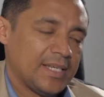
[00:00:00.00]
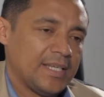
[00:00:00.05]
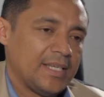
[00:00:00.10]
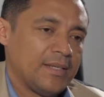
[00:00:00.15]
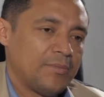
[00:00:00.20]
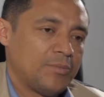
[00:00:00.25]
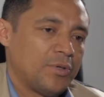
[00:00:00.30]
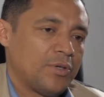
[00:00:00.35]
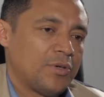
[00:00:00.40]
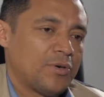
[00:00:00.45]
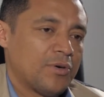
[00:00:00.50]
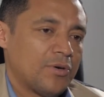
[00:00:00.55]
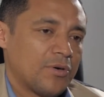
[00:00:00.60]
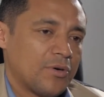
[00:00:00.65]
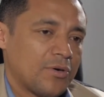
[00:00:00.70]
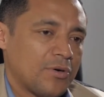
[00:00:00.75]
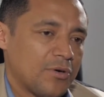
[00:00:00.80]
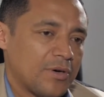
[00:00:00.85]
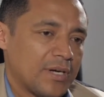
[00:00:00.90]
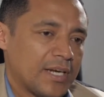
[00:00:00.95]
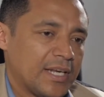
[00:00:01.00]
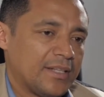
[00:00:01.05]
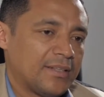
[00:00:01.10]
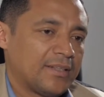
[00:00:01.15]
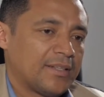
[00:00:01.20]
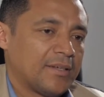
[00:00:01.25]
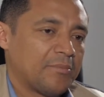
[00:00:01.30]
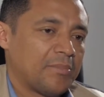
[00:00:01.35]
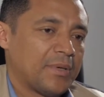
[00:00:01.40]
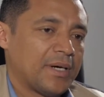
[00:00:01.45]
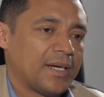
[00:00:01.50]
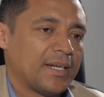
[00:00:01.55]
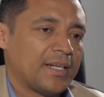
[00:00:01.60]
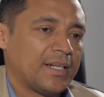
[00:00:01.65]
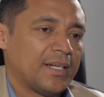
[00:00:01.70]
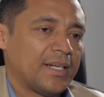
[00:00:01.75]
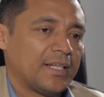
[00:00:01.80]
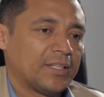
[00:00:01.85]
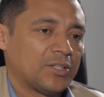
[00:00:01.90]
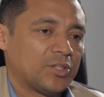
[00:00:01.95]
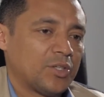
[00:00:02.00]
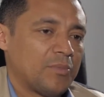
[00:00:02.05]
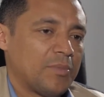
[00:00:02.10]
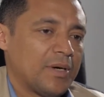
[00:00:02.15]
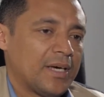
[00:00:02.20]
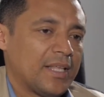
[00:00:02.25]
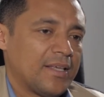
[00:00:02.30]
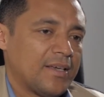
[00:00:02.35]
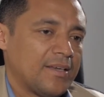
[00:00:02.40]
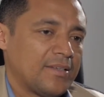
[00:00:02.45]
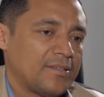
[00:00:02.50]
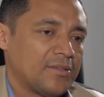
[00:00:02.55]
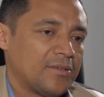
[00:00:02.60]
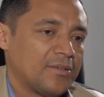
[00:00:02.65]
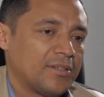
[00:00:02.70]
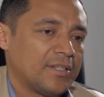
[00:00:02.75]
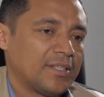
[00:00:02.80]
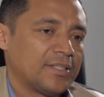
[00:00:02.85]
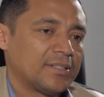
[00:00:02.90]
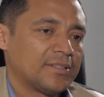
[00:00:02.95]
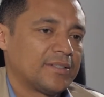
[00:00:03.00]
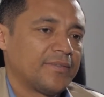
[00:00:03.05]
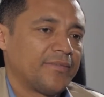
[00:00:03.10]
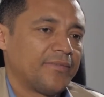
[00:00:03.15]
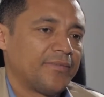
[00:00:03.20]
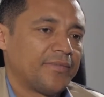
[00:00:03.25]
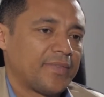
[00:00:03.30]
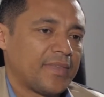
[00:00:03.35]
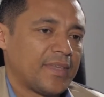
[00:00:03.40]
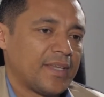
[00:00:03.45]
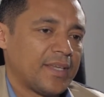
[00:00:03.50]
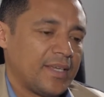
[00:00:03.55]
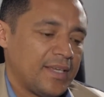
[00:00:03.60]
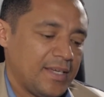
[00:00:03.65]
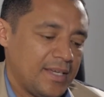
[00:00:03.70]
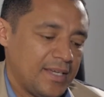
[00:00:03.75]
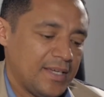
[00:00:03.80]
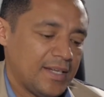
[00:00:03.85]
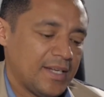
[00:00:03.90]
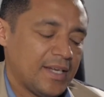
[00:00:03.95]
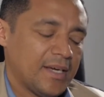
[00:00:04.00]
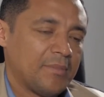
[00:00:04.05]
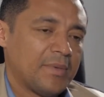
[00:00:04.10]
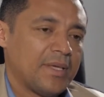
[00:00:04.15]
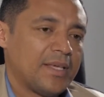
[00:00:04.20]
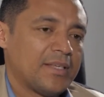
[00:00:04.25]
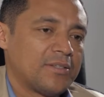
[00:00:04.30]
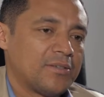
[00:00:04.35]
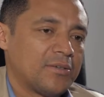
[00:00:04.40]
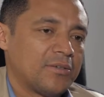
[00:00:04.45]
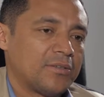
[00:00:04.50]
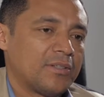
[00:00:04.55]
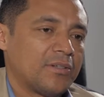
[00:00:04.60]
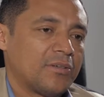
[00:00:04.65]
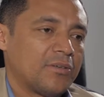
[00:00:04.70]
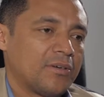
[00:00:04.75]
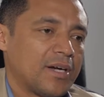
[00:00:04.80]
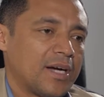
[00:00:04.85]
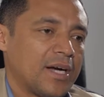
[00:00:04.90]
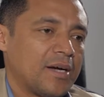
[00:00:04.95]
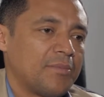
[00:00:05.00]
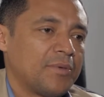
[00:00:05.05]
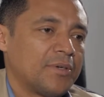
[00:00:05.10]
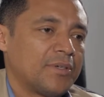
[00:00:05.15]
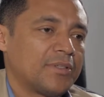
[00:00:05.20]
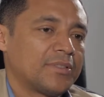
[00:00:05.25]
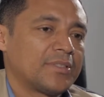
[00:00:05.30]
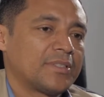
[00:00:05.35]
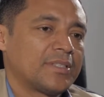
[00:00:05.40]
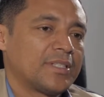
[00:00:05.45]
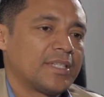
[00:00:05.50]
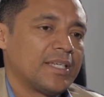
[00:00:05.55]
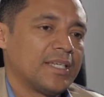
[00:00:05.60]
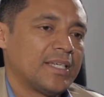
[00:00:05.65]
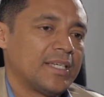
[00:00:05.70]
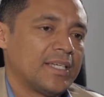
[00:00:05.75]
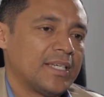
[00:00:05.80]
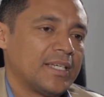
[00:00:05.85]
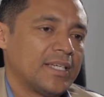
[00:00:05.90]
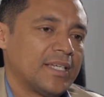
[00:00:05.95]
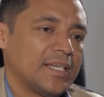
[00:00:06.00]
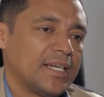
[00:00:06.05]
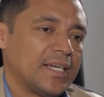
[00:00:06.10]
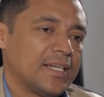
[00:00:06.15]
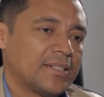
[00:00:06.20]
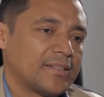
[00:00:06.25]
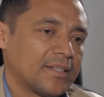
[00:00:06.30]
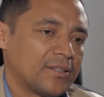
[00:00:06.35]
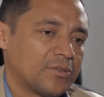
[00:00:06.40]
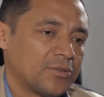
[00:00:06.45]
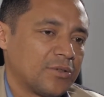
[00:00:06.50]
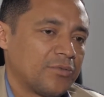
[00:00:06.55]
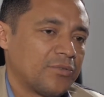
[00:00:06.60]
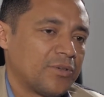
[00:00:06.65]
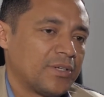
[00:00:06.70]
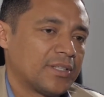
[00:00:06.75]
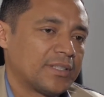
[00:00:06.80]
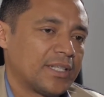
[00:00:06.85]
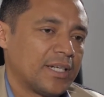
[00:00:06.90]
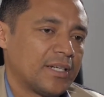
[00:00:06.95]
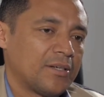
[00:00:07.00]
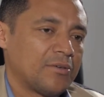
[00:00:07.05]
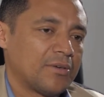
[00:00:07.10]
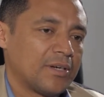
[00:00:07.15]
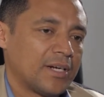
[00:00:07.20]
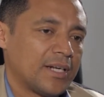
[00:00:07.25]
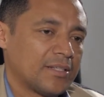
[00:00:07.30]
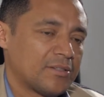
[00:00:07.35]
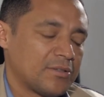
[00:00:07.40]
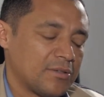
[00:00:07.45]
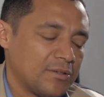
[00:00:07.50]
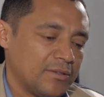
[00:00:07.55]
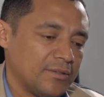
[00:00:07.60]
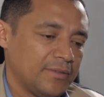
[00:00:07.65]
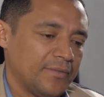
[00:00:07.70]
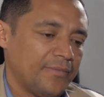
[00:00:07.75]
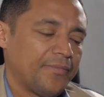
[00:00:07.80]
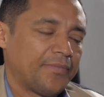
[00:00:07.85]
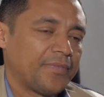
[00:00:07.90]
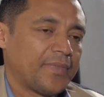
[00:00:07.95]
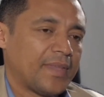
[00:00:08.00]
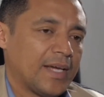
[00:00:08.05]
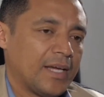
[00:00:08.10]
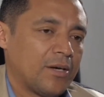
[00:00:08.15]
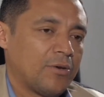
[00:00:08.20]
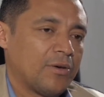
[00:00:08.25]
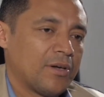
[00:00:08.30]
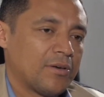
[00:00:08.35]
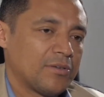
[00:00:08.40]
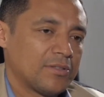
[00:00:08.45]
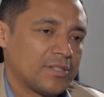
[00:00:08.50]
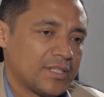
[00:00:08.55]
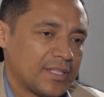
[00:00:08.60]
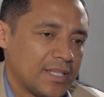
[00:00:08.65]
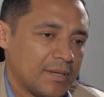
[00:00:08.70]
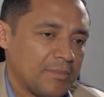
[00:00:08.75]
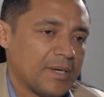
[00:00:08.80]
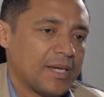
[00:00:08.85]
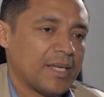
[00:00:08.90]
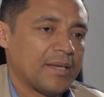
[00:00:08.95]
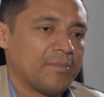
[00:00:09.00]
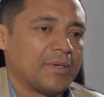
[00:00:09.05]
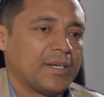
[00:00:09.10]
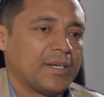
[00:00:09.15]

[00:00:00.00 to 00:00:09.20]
y muy coherente para la toma de decisiones y la medición de los cambios eh, en el sector forestal con relación a los ecosistemas que